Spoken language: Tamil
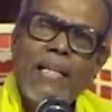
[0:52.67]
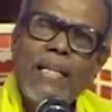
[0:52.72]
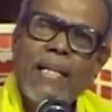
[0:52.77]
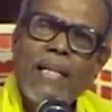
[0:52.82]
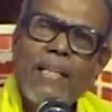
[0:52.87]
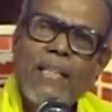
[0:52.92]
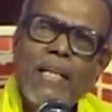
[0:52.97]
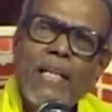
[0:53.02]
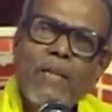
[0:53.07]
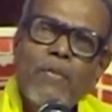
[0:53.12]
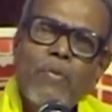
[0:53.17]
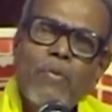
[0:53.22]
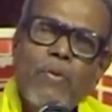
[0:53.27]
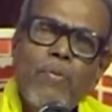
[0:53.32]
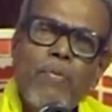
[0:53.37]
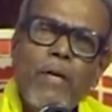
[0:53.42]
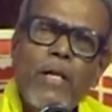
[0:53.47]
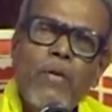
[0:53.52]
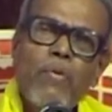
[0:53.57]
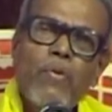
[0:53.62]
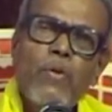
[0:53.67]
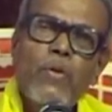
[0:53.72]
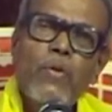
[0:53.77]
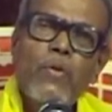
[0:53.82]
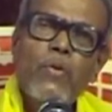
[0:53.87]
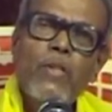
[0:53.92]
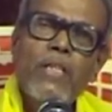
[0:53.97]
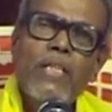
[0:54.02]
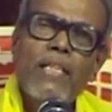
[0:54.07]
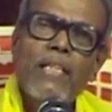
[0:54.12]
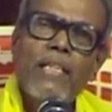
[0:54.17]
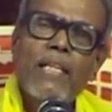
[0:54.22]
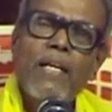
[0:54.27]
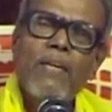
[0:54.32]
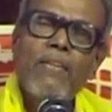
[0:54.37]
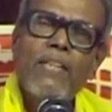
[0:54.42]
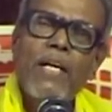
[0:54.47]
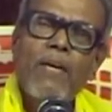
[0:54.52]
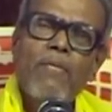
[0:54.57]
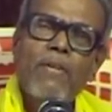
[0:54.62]
ஏன்னா இல்லை மனைவி
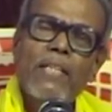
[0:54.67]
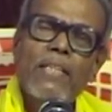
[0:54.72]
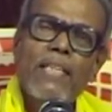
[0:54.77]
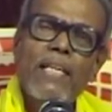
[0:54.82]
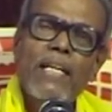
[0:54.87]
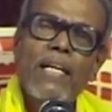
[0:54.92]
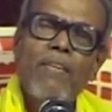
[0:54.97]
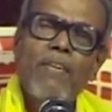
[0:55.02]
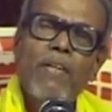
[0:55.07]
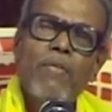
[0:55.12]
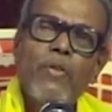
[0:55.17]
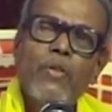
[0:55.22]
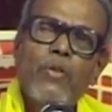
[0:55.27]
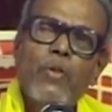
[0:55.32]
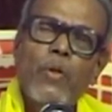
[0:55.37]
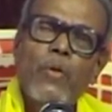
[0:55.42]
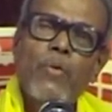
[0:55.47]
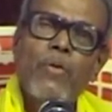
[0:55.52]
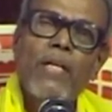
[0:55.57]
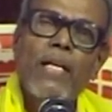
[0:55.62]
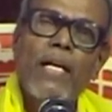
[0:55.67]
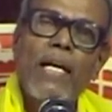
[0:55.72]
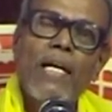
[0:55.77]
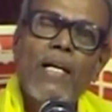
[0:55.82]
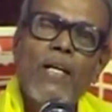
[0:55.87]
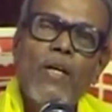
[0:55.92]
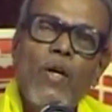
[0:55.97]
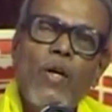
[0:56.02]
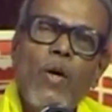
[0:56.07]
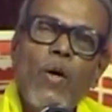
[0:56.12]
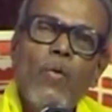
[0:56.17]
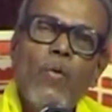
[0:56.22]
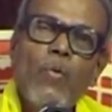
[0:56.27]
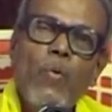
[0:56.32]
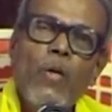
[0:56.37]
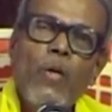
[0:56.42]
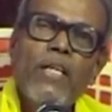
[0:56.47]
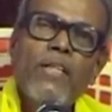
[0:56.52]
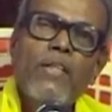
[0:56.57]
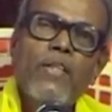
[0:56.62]
கூடியிருக்கிறான் வியாபாரம் செய்கிறான் அவனை போய் துறவினான்
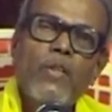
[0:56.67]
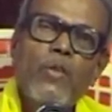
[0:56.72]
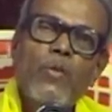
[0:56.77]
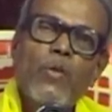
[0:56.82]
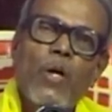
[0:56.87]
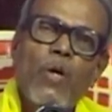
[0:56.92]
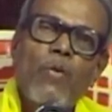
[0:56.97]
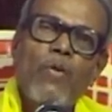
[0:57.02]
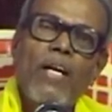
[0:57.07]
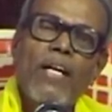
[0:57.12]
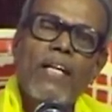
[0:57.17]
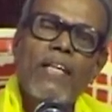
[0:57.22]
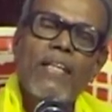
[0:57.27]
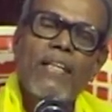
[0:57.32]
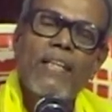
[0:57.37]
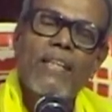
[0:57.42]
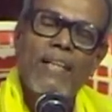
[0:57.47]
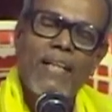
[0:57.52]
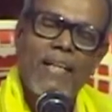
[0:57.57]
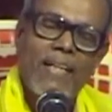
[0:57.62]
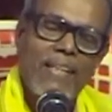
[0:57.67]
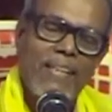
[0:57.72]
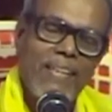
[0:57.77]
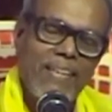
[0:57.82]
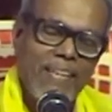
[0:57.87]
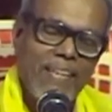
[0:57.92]
உள்ளத்தில் துறவாக இருக்கிறான்